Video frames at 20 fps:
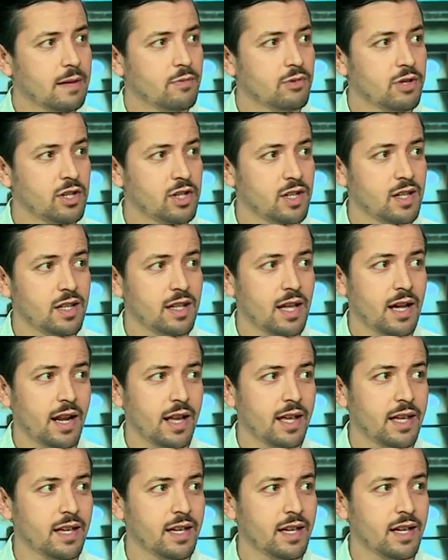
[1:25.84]
المتجدده
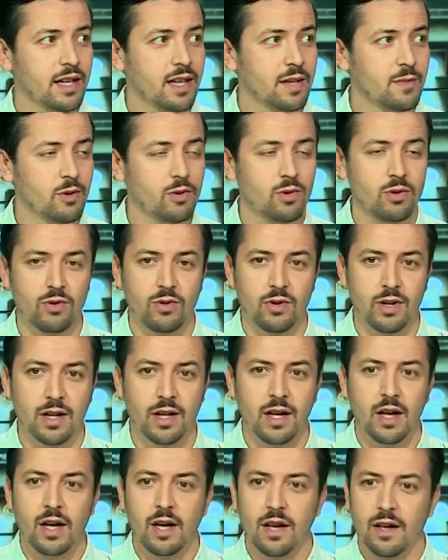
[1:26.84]
راهي كيما نقولوا
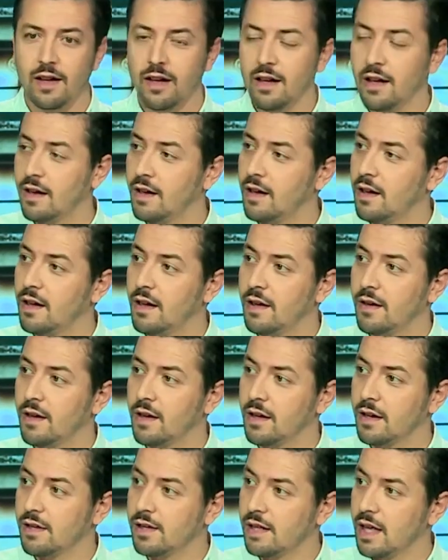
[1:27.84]

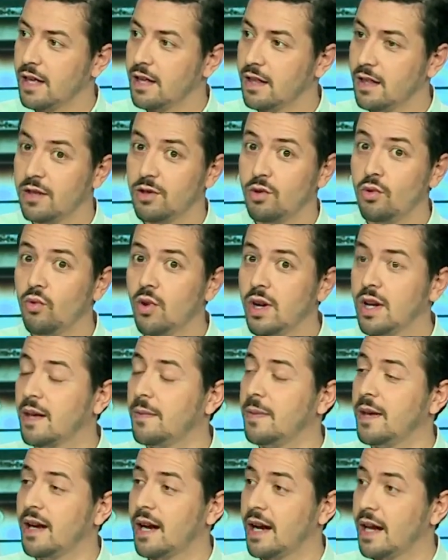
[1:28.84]
الدول
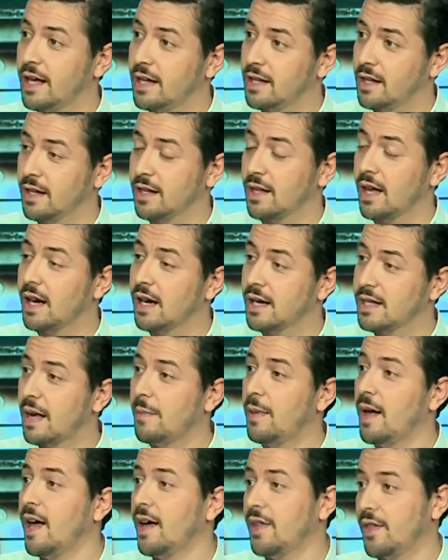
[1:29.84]
كبيره راهي تخلص
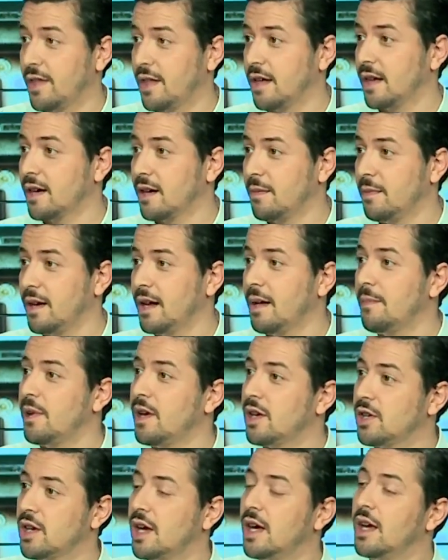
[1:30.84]
ابحاث كبيره
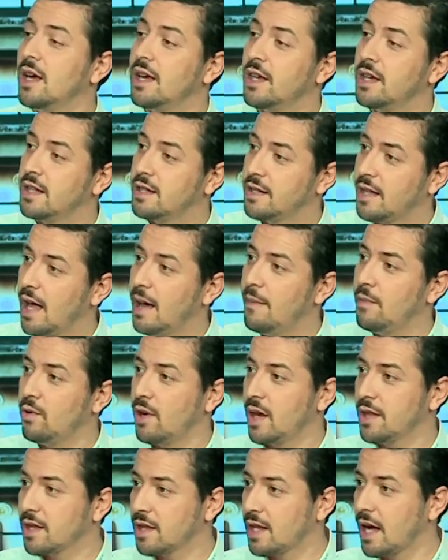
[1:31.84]
باش
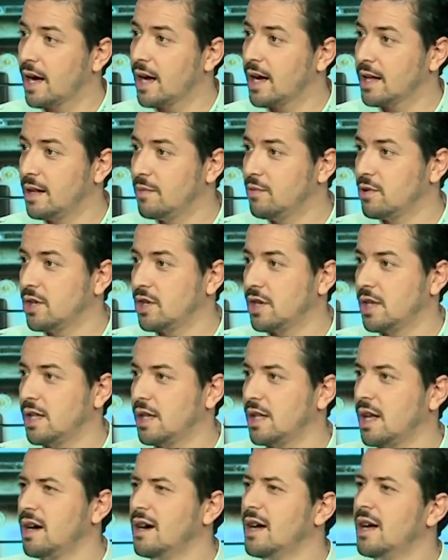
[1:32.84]
يستعملوا هذه الطاقات
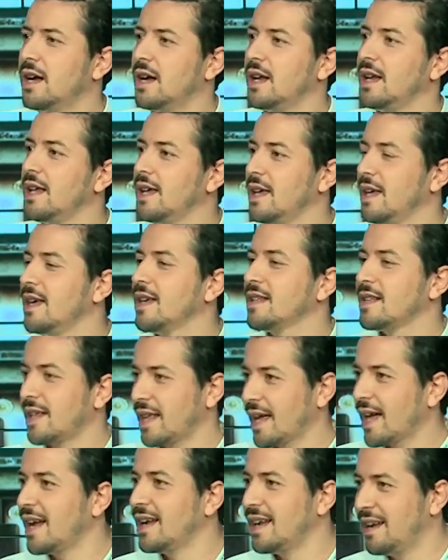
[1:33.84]
المتجدده اللي هي
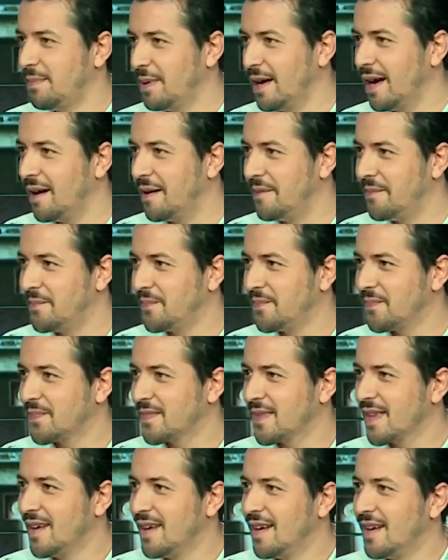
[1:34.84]
صديقه للبيئه آه،
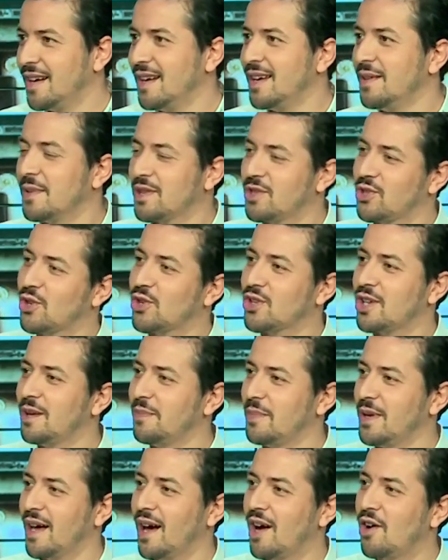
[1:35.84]
آه. اللي ما تضرش
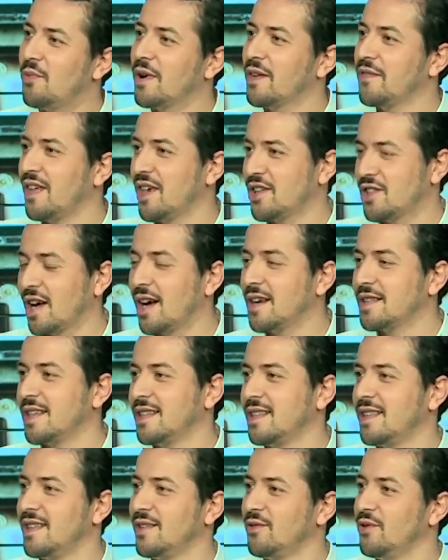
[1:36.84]
البيئه وما فيهاش
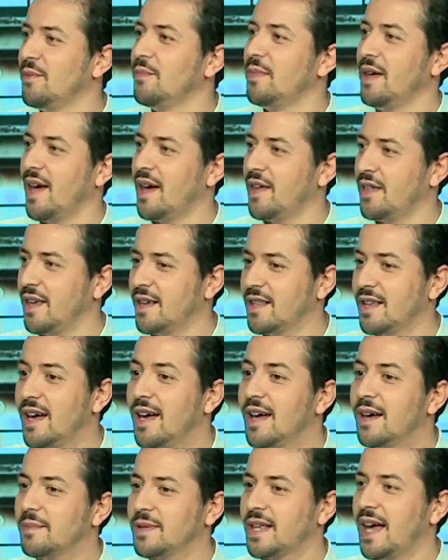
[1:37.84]
غازات وانبعاثات
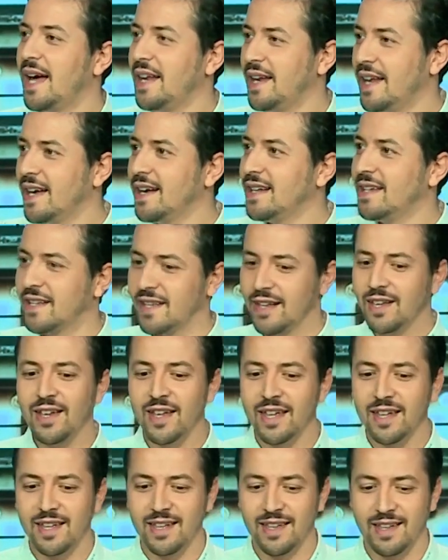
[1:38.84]
بصح انايا
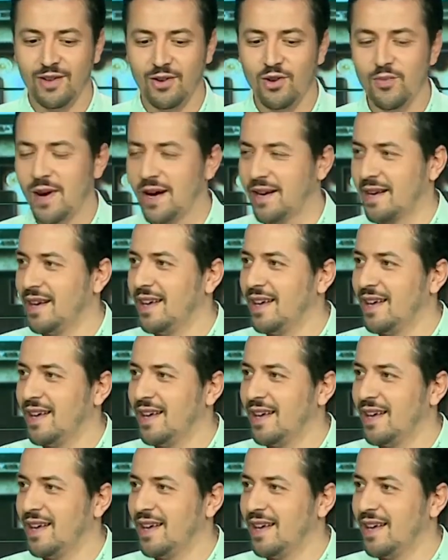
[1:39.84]
آه، عمر